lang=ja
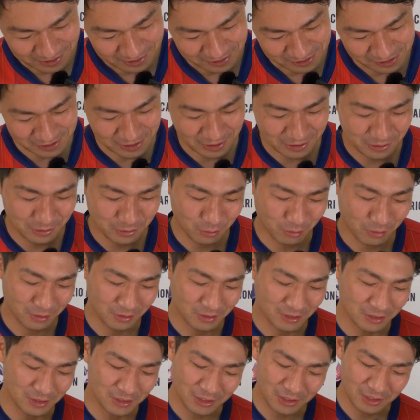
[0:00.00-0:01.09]

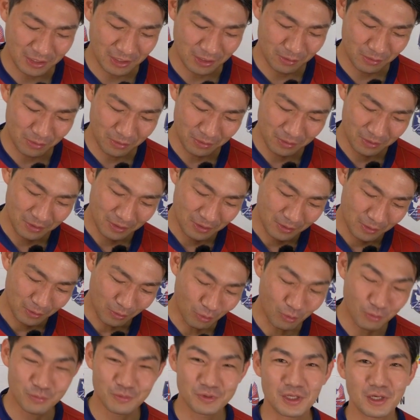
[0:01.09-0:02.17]
ジャック・ホワイトさんぜひあの
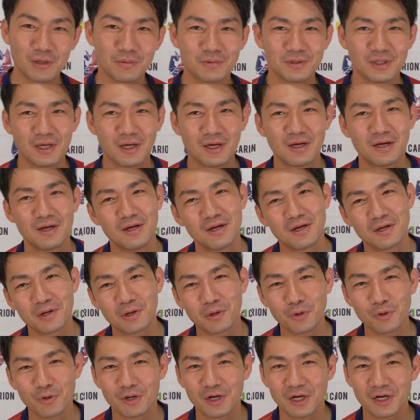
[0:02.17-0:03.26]
ホームゲームで
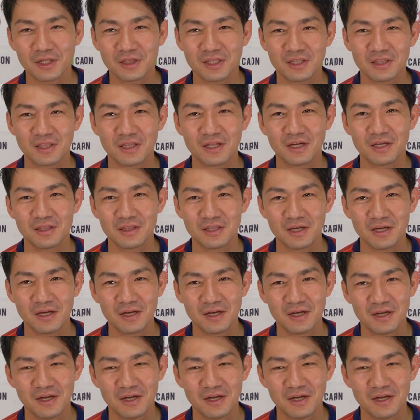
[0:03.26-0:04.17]
声をかけていただいて